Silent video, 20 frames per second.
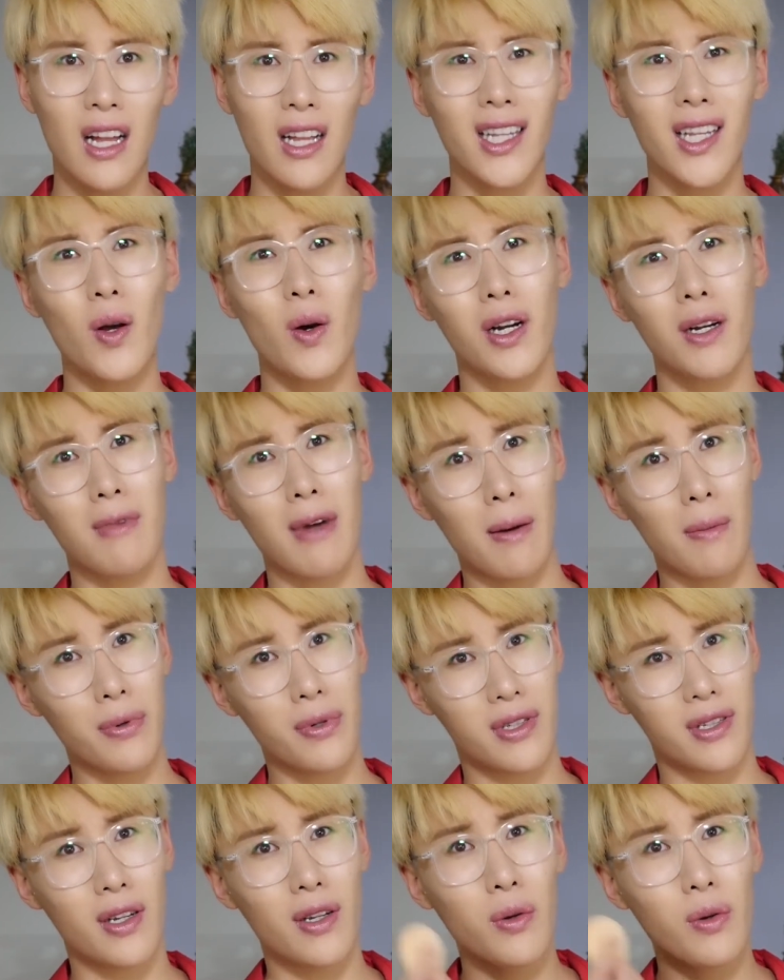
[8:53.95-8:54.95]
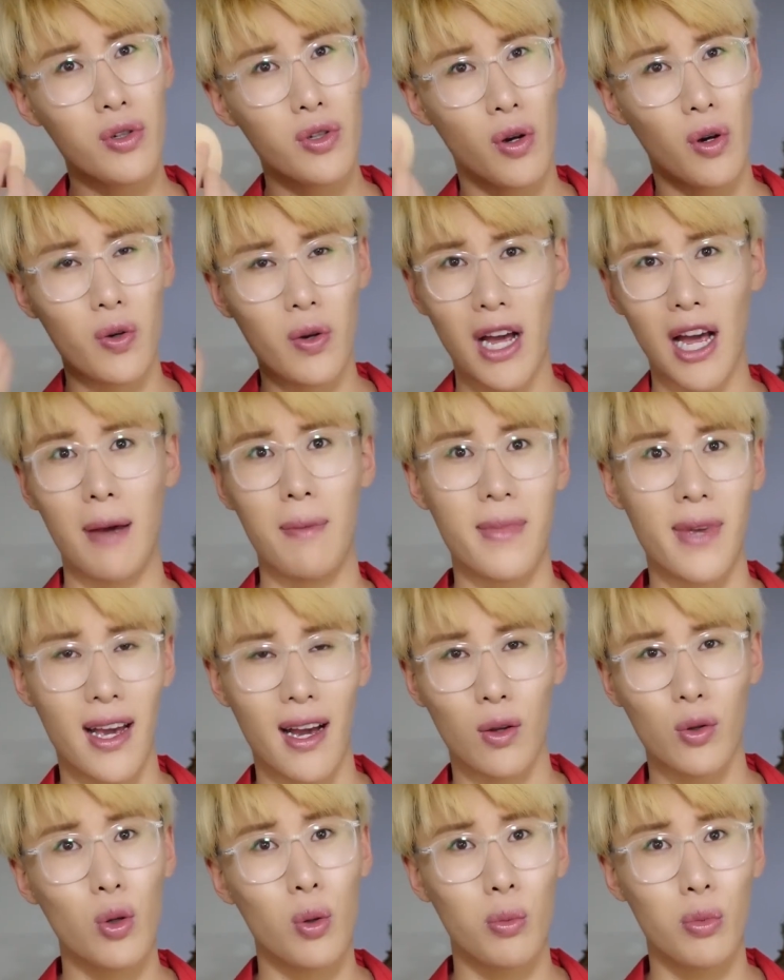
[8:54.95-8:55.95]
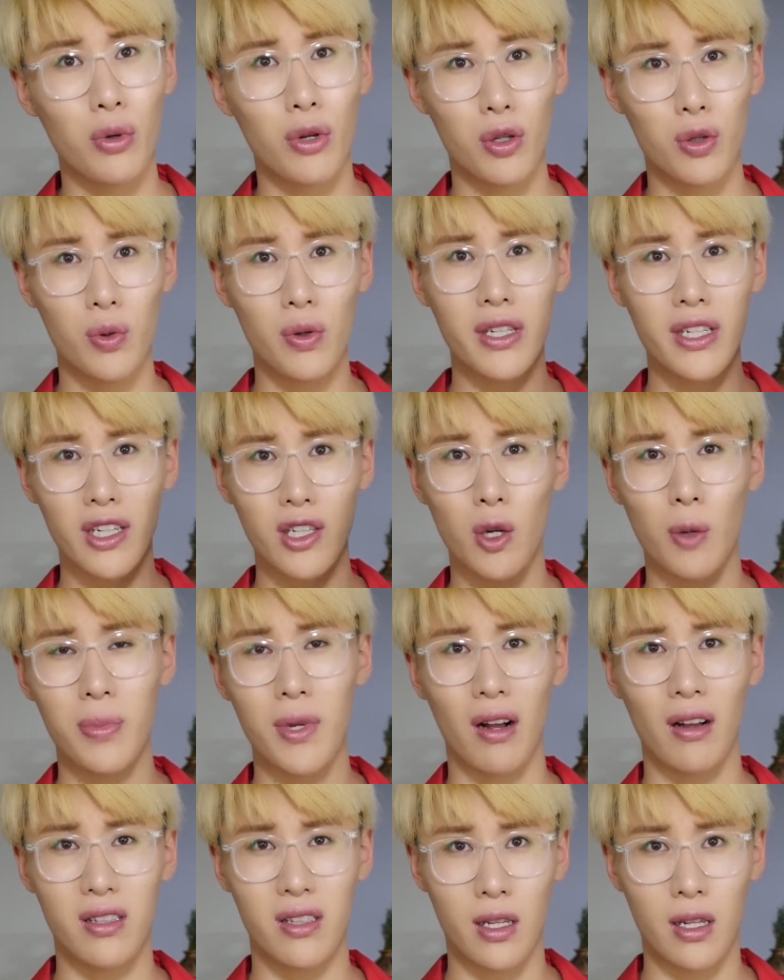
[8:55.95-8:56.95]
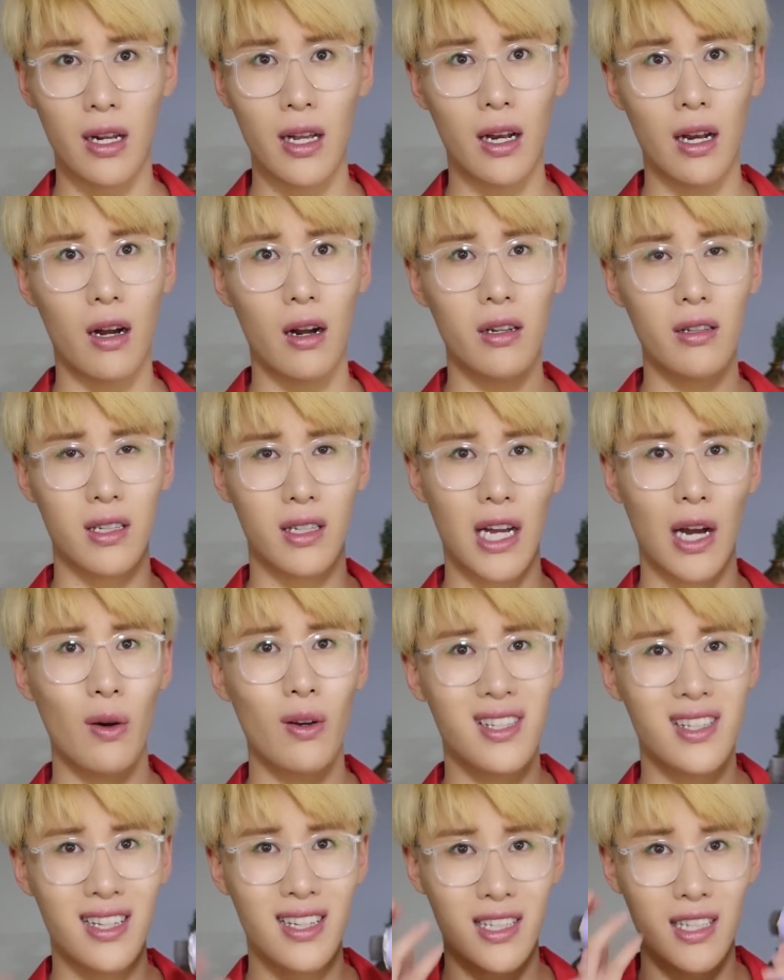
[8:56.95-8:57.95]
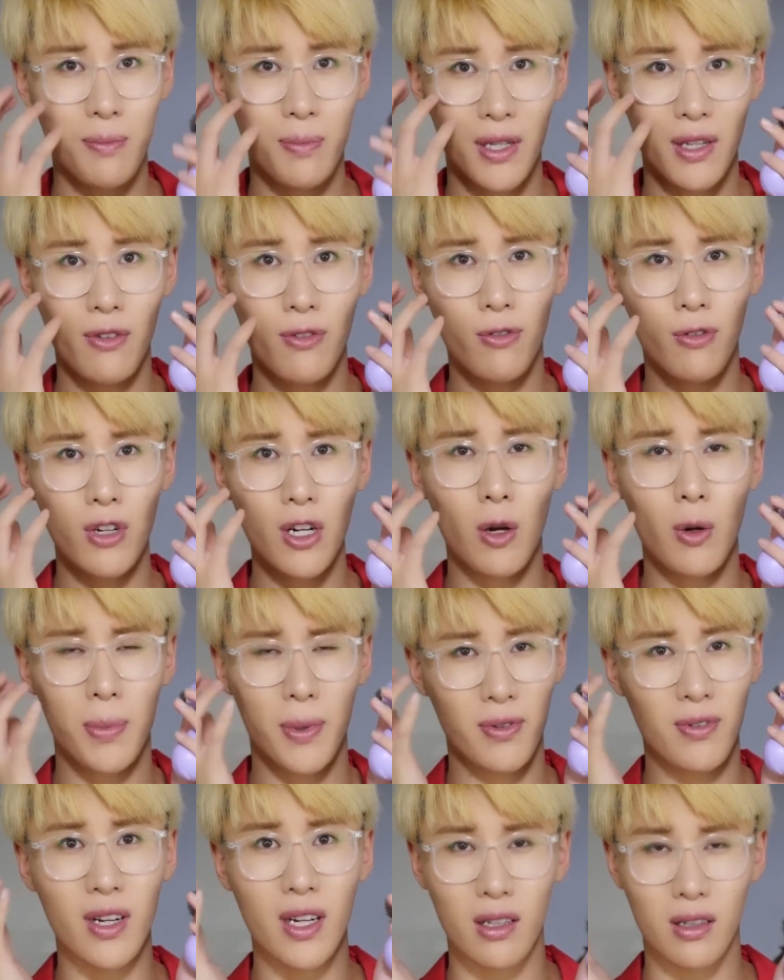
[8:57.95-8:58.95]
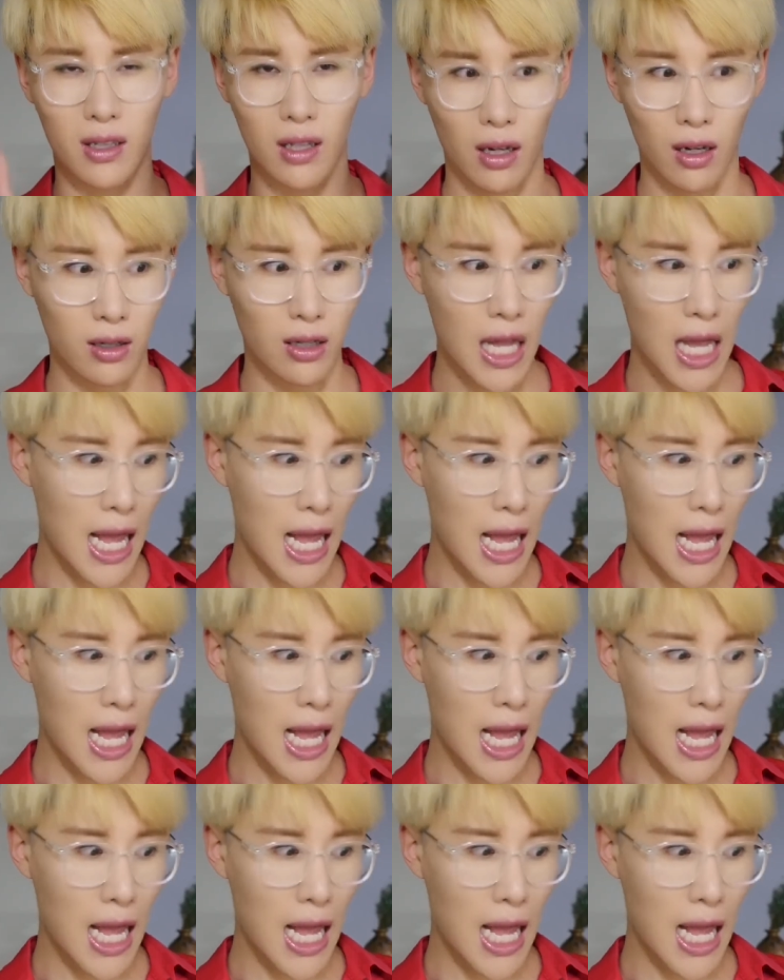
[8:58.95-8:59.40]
那我干嘛不直接用手用海绵啊，对不对？所以这个就比较鸡肋了，而且它会刺激皮肤，让我皮肤很疼。